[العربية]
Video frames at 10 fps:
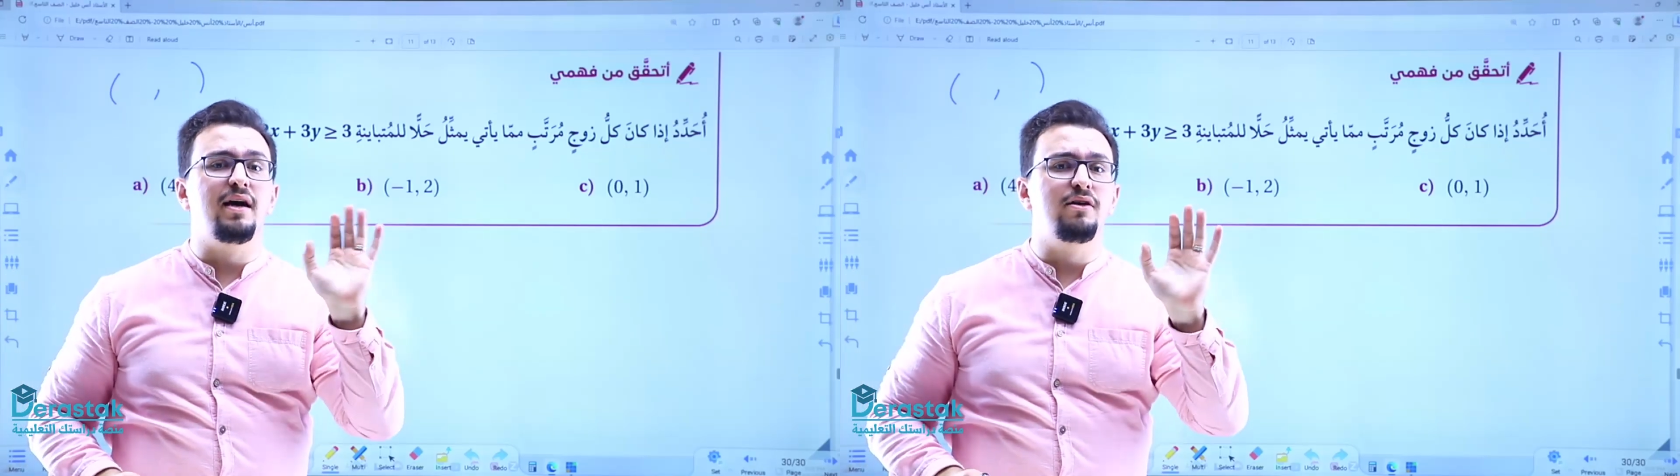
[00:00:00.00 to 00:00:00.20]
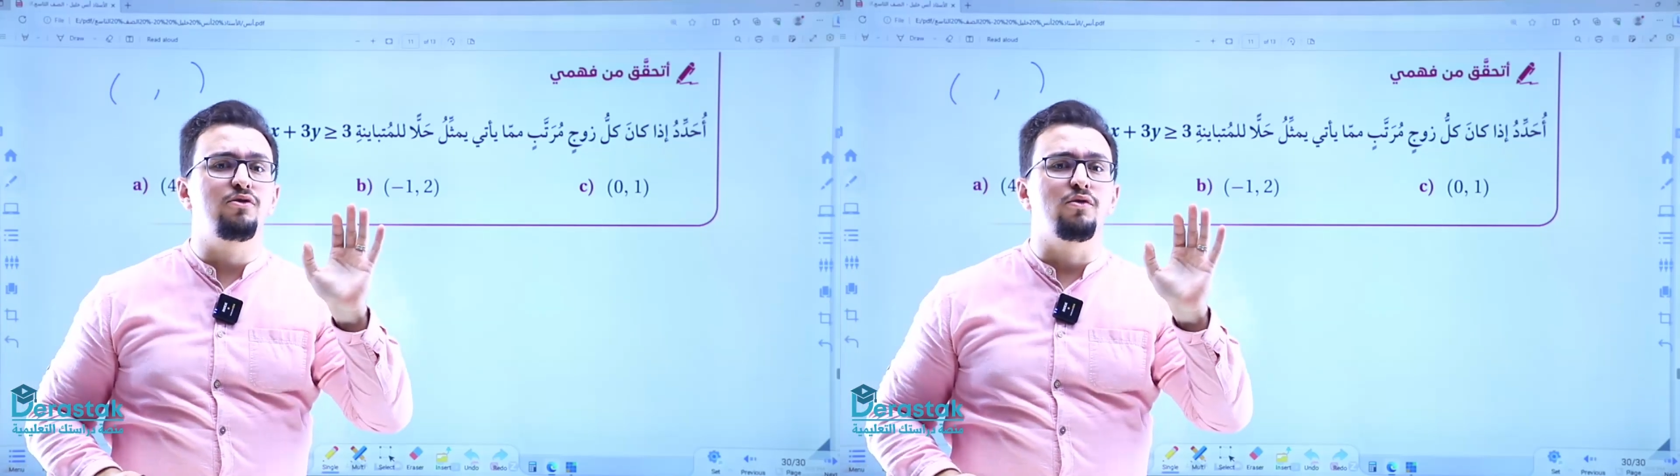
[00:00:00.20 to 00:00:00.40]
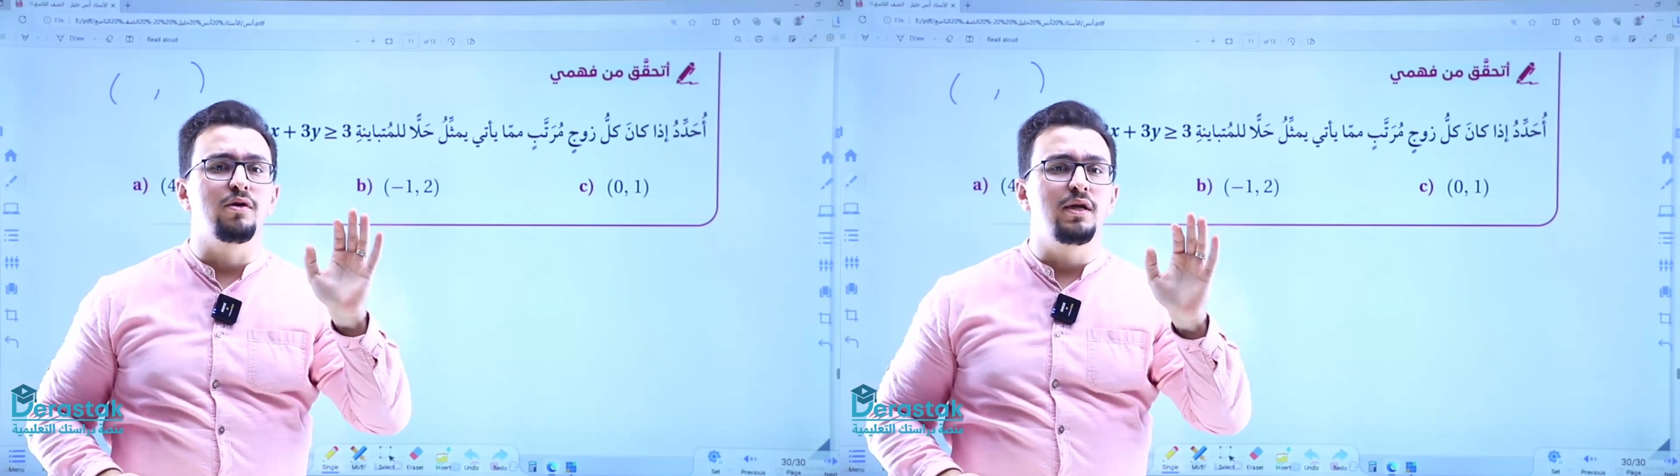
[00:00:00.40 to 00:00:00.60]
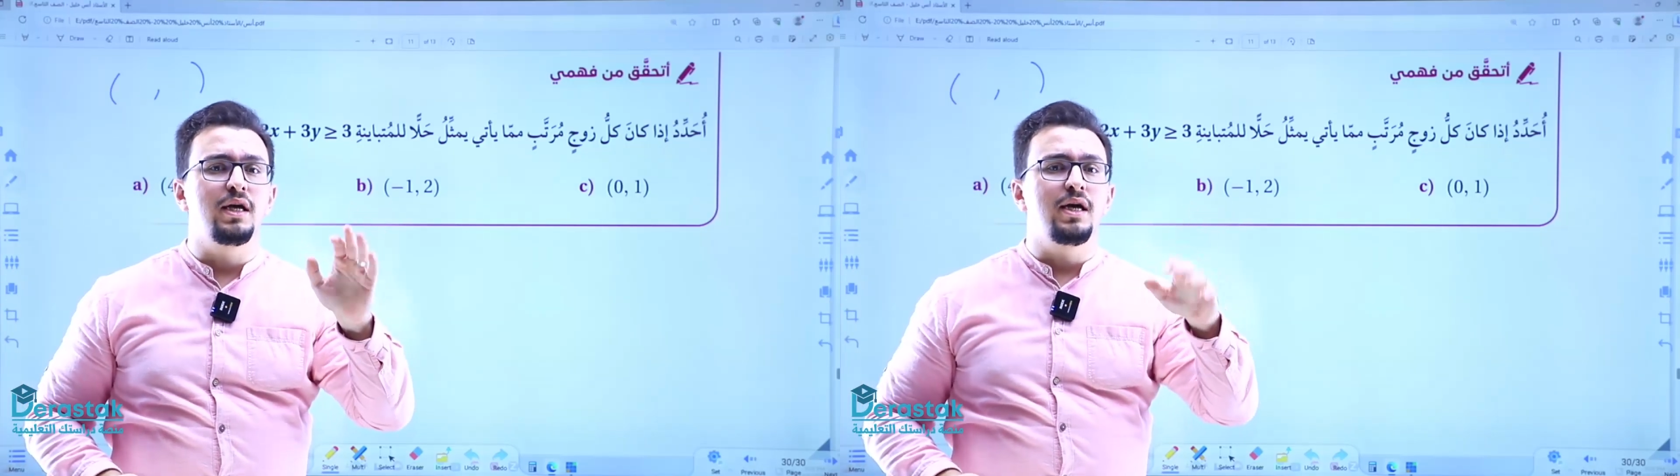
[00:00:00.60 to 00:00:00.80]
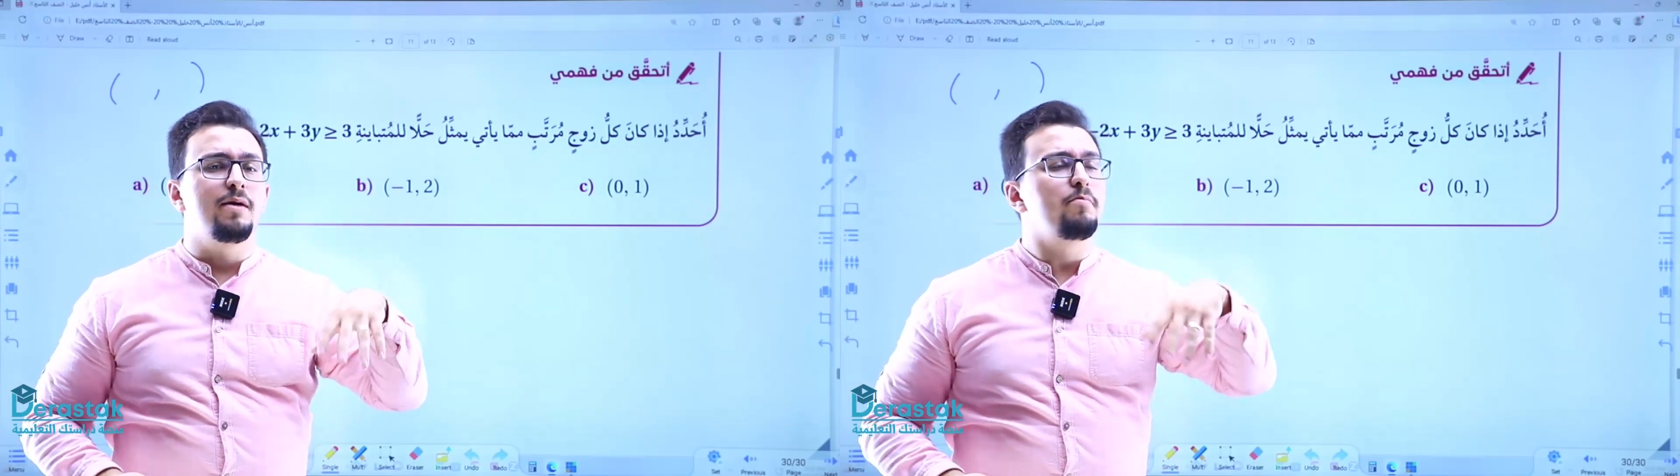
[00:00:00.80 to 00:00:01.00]
عنه
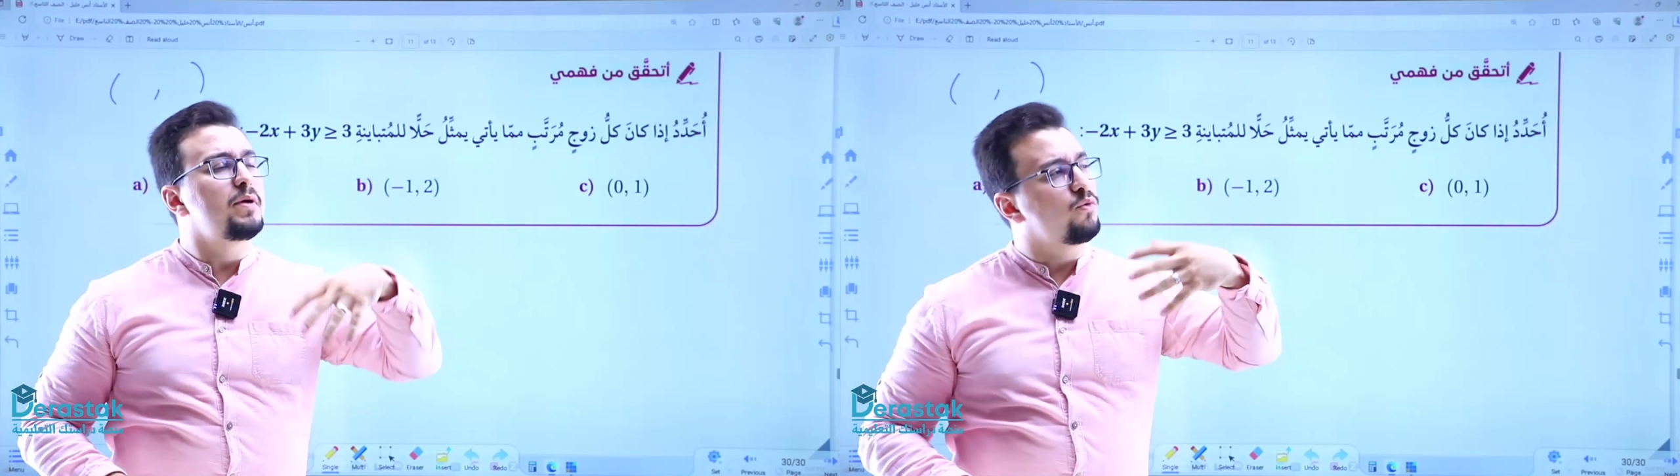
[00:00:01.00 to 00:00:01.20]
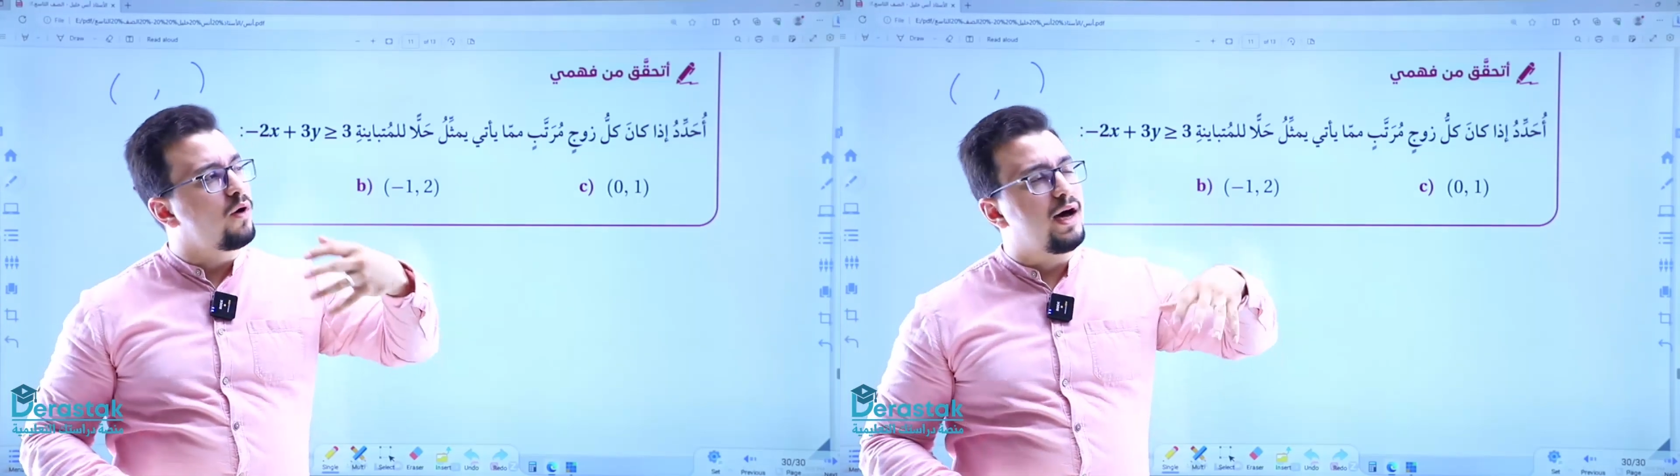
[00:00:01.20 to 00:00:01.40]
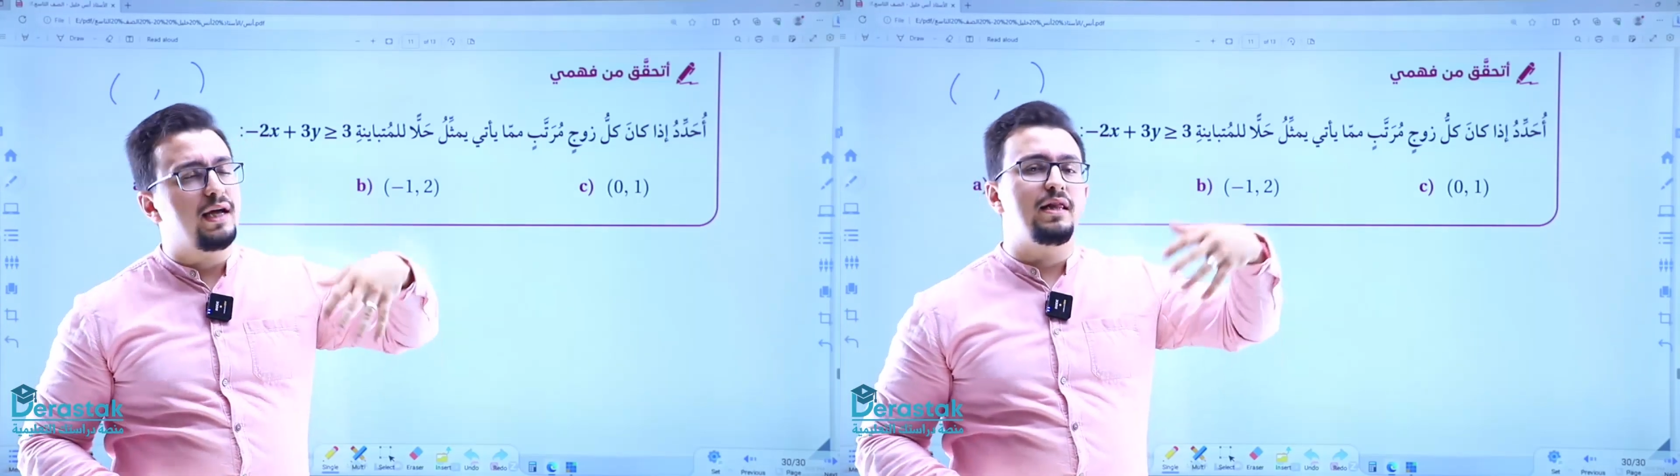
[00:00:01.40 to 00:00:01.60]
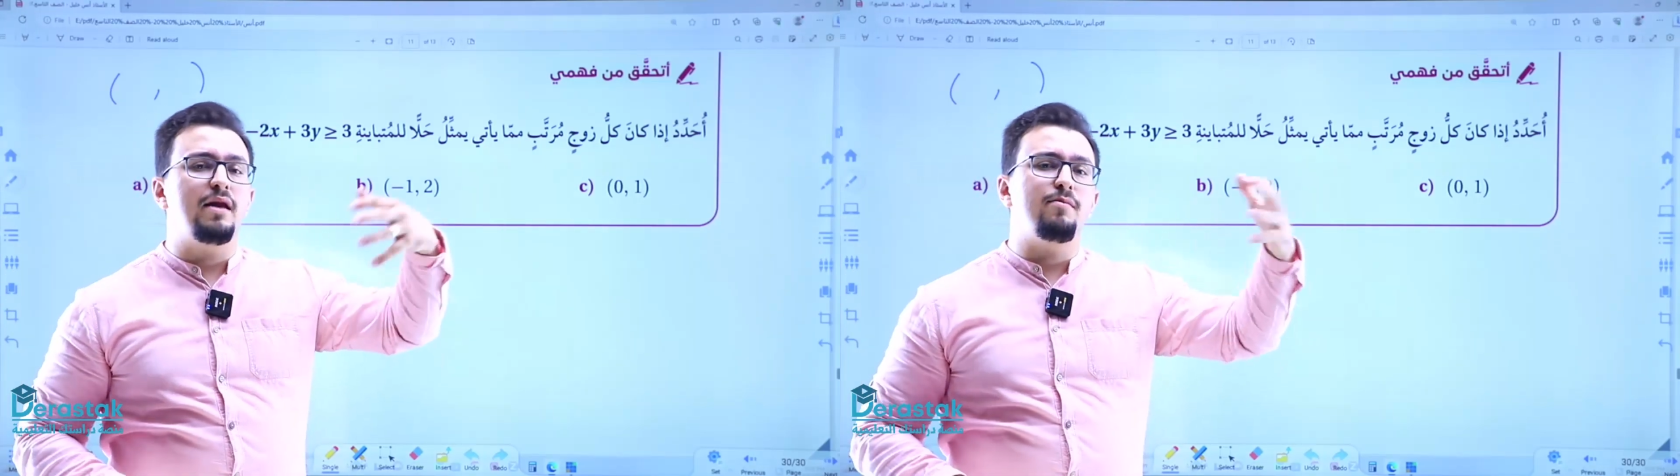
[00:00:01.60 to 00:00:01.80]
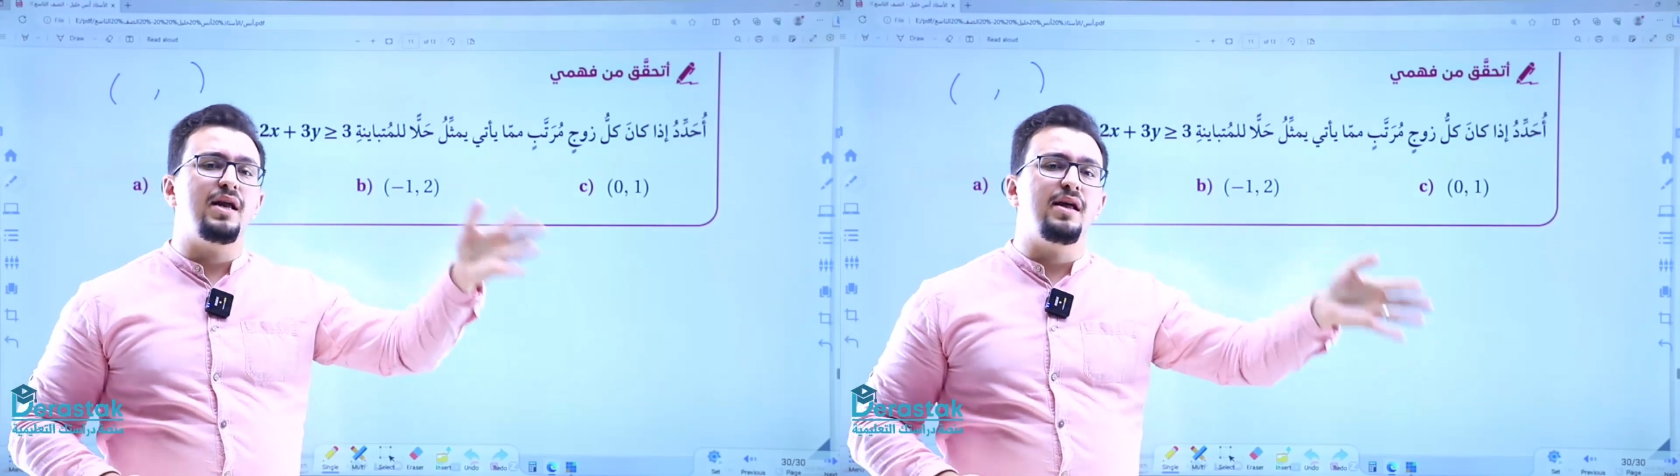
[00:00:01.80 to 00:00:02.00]
من واحد
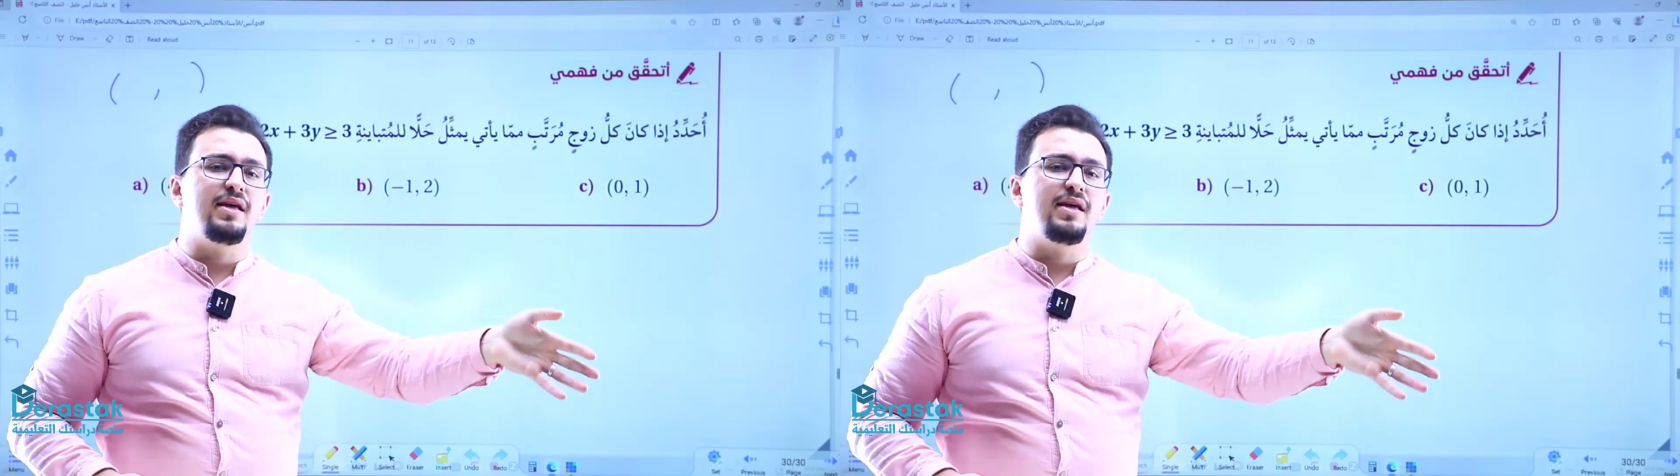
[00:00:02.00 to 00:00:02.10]
للما لا